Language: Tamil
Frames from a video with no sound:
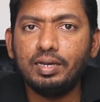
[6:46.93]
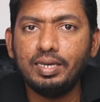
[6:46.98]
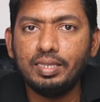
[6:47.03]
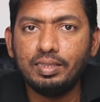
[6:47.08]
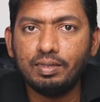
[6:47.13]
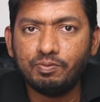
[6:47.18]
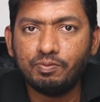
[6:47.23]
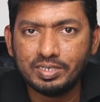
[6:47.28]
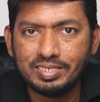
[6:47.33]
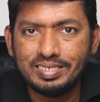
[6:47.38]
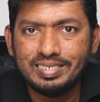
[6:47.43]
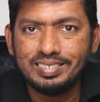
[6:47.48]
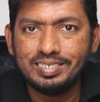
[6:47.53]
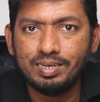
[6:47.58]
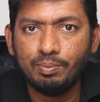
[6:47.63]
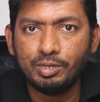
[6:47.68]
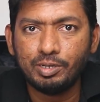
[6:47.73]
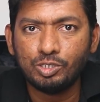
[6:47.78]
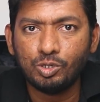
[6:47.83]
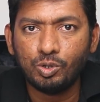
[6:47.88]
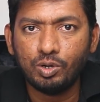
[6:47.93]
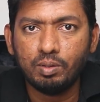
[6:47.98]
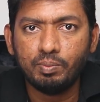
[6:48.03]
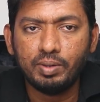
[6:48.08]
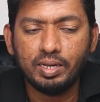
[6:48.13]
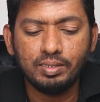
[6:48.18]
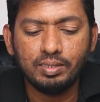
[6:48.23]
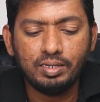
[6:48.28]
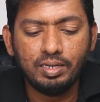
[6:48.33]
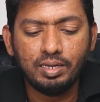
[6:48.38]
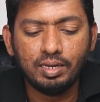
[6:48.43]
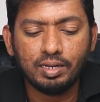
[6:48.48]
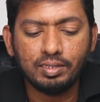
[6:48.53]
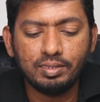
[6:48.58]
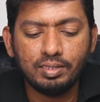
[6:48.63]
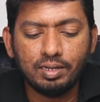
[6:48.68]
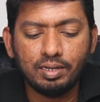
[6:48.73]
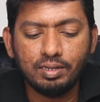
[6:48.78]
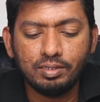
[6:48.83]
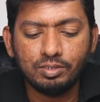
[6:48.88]
இந்த ஃபஸ்ட்டு ஸ்டெப்பில் சொன்ன மாதிரி
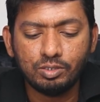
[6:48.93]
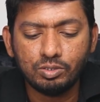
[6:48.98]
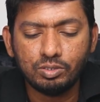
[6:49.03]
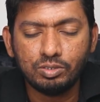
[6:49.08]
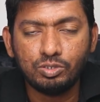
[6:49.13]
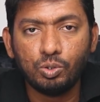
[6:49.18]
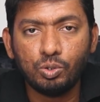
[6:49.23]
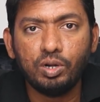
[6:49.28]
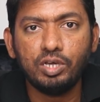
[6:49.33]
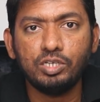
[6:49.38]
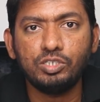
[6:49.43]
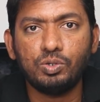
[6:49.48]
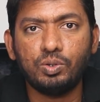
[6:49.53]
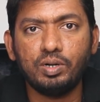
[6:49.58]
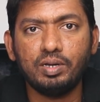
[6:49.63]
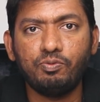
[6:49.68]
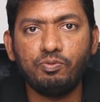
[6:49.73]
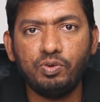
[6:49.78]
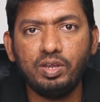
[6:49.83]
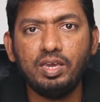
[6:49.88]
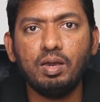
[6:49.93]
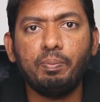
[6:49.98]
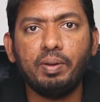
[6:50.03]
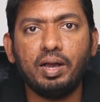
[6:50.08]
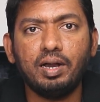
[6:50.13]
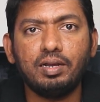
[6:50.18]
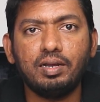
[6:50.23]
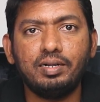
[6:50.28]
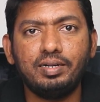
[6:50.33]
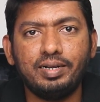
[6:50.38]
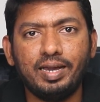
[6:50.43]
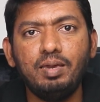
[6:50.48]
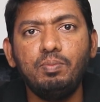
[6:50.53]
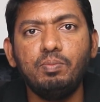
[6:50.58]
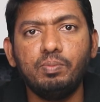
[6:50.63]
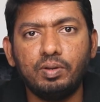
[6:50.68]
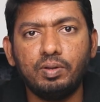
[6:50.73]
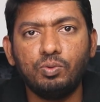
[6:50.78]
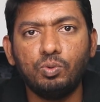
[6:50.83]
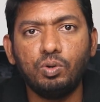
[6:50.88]
அந்த ஸ்டோரேஜோட ஃப்ரீ அப் ஆகிற டைம்
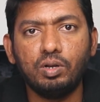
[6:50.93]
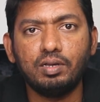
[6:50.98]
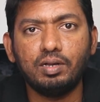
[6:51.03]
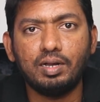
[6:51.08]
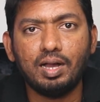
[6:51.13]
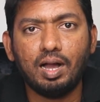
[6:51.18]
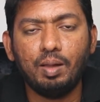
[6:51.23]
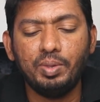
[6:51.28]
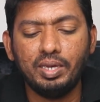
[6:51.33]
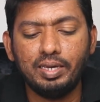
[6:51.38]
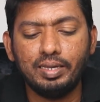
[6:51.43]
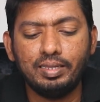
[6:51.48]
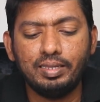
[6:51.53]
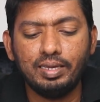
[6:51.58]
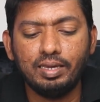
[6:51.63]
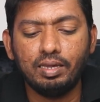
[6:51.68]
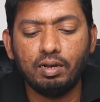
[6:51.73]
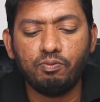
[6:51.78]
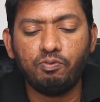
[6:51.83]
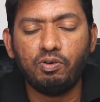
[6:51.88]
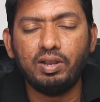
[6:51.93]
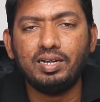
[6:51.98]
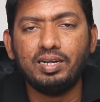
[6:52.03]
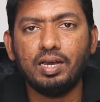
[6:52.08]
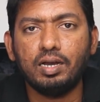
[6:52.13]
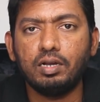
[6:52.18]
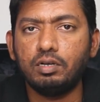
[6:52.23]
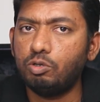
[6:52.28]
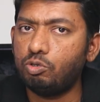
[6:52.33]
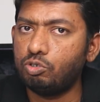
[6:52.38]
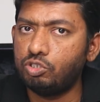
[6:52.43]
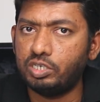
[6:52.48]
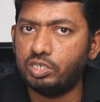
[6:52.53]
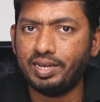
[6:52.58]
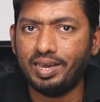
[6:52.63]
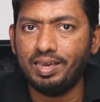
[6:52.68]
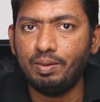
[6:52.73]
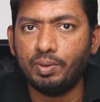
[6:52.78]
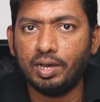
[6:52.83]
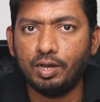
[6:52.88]
உங்களுக்கு காமிக்கிறது இங்கே ரிஃப்ளெக்ட் ஆகிறது கொஞ்சம்
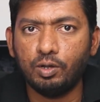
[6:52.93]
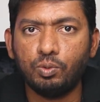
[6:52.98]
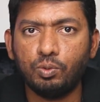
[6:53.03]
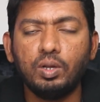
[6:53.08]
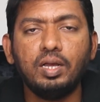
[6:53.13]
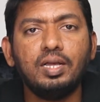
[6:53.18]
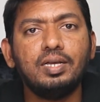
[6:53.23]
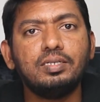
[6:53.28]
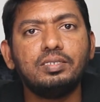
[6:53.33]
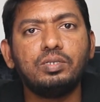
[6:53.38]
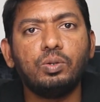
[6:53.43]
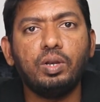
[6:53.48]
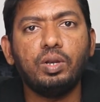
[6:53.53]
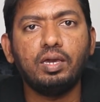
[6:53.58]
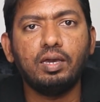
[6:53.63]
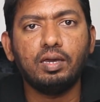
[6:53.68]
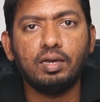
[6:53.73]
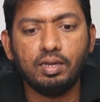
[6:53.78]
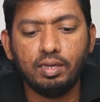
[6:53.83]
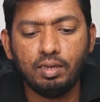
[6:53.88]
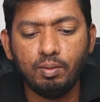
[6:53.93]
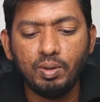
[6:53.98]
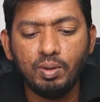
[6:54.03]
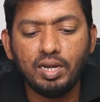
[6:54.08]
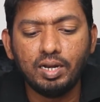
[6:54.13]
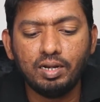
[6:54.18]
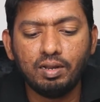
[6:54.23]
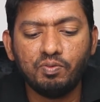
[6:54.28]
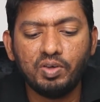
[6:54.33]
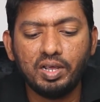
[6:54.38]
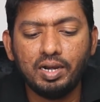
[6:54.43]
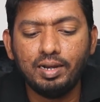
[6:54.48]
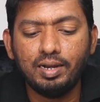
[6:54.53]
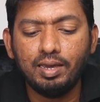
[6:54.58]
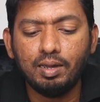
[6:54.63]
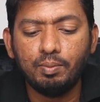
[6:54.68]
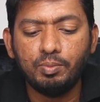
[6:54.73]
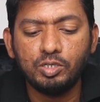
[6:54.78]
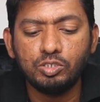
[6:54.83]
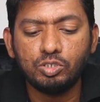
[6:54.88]
டைம் ஆகும் ஸோ நீங்கள் இமீடியட்டாக வரலையே
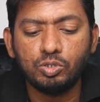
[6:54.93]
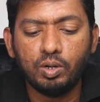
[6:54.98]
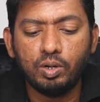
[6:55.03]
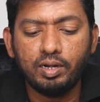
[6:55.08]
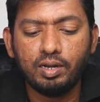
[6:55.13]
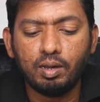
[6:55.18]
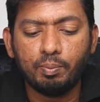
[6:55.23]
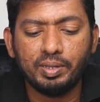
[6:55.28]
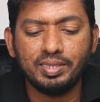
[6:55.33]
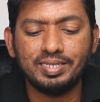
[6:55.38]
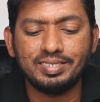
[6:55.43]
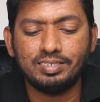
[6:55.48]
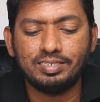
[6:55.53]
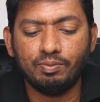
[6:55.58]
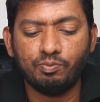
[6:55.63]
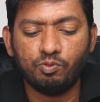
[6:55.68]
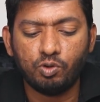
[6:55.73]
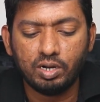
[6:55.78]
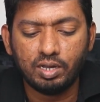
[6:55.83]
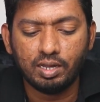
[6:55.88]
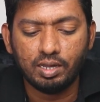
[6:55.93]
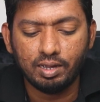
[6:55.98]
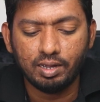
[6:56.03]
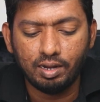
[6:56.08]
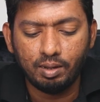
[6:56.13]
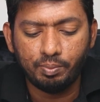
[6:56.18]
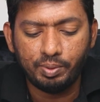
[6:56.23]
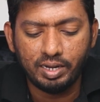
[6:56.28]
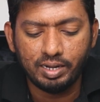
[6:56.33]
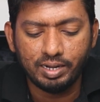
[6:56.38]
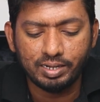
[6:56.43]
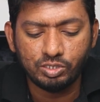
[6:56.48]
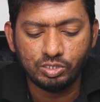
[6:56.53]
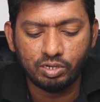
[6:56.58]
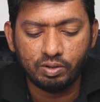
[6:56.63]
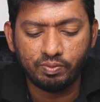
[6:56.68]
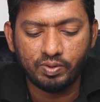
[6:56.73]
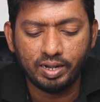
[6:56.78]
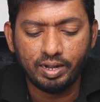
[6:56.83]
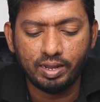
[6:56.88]
அப்படின்னு சொல்லிட்டு அப்போ அந்த ஸ்டெப் ஒர்க் ஆகலை அப்படின்னு
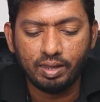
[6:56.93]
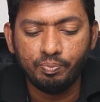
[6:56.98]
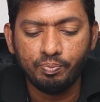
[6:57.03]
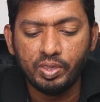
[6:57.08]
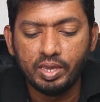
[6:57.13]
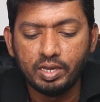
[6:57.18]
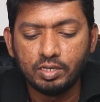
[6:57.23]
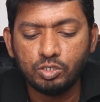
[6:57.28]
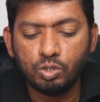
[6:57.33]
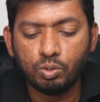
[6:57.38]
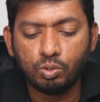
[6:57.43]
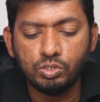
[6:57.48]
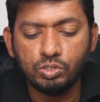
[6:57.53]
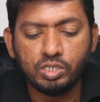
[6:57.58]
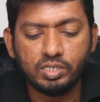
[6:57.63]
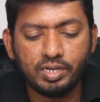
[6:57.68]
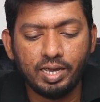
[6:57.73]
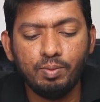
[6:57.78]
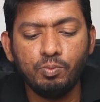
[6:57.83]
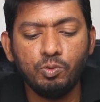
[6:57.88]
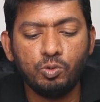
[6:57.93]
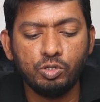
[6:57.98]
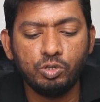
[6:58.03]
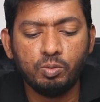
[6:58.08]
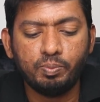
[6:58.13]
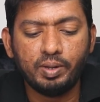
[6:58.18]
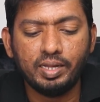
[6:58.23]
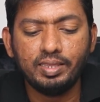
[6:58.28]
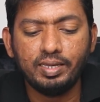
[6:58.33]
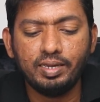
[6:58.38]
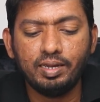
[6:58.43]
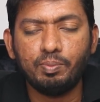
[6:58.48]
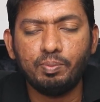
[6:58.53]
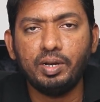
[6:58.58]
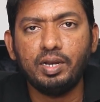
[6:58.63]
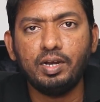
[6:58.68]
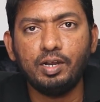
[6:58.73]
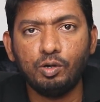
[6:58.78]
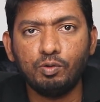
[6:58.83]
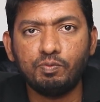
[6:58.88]
நினச்சிட வேண்டாம் ஸோ கொஞ்சம் டைம் கொடுத்து பார்த்தீங்க
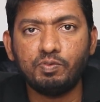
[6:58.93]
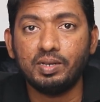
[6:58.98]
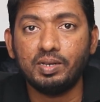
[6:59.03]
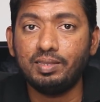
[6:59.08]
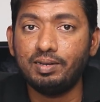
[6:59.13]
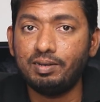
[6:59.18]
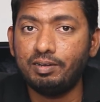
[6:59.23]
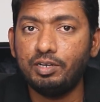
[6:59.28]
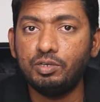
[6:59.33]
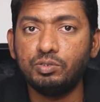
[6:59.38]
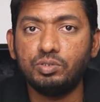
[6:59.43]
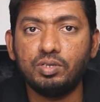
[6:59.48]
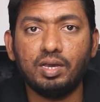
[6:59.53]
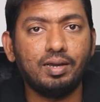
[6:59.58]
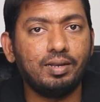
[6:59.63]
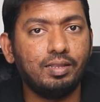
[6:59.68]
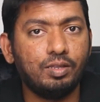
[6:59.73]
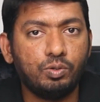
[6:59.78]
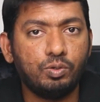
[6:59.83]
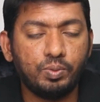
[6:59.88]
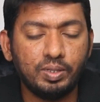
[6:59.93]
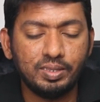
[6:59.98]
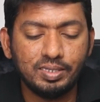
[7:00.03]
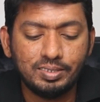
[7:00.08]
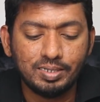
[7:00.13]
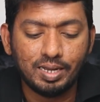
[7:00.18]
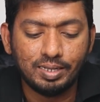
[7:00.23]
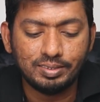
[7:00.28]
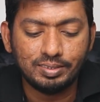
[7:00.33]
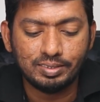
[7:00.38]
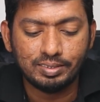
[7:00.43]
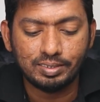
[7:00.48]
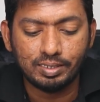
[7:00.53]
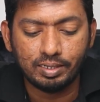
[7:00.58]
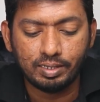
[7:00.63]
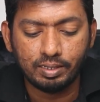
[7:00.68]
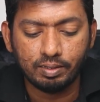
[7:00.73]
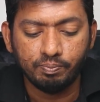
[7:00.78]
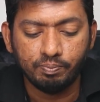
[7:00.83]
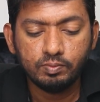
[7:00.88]
அப்படின்னா இன்னும் ஃபர்தர் ரெடியூஸ் ஆகிறதுக்கும் வந்து சான்சஸ்
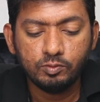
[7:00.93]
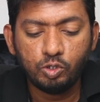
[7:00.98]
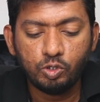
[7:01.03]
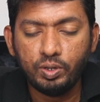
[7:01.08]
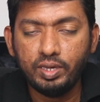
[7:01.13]
இருக்குது ஸோ